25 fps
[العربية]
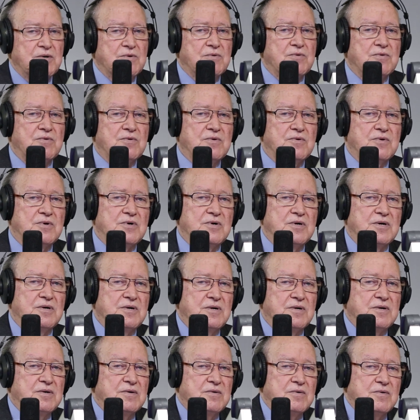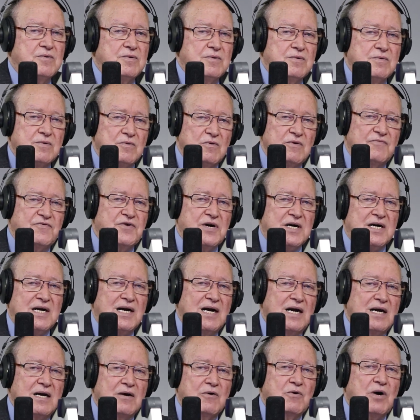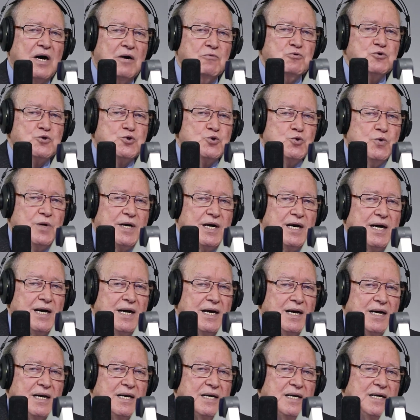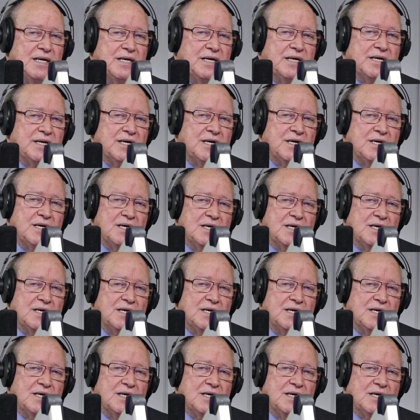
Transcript: والفكرة أو الصورة اللي